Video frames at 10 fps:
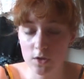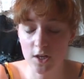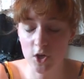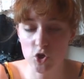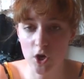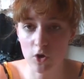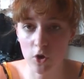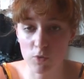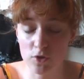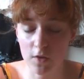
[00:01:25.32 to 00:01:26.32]
c'est la
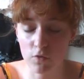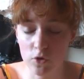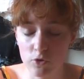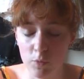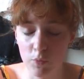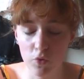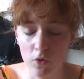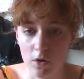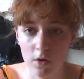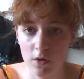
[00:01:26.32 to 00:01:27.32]
chaleur, mon cerveau il suit plus
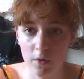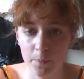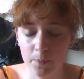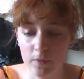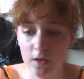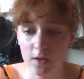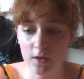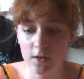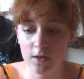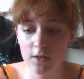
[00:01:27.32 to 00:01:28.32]
là,
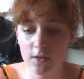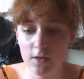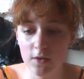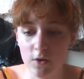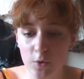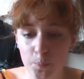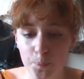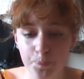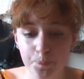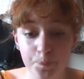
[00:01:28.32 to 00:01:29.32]
qui euh,
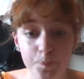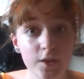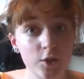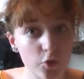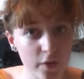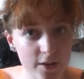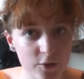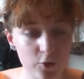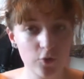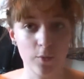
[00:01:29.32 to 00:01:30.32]
qui devrait être
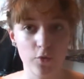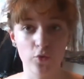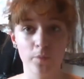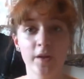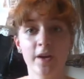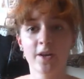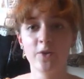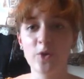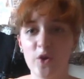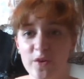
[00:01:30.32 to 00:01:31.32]
connu à mon goût.
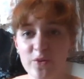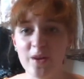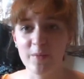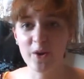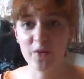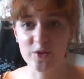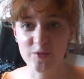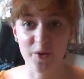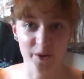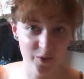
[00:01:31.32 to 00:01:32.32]
Donc en fait tout d'abord il faut
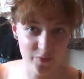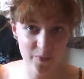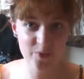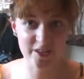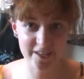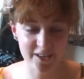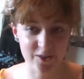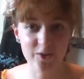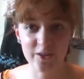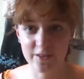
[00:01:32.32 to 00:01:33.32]
savoir qu'on a une fameuse
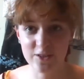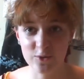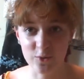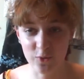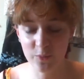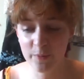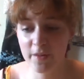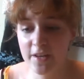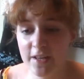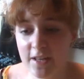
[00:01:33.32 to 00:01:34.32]
anecdote avec ce groupe.
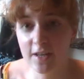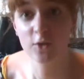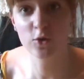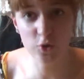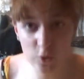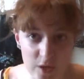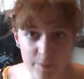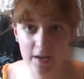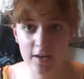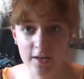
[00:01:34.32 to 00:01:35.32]
Donc ce groupe
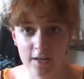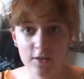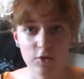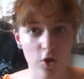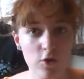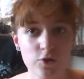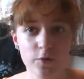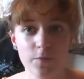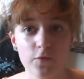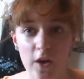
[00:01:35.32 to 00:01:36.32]
s'appelle les Littles,
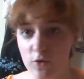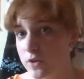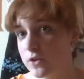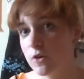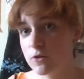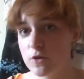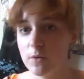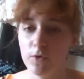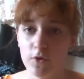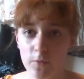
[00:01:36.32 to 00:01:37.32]
enfin The Littles comme...
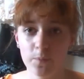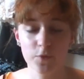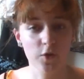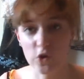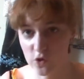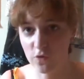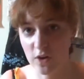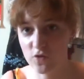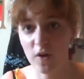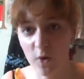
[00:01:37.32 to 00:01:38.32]
Euh,
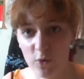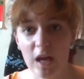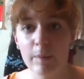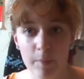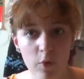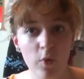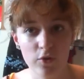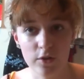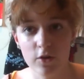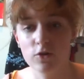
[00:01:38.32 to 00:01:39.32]
je vous raconterai après pourquoi The
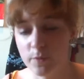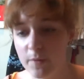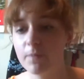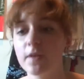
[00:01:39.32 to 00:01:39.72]
Littles, mais...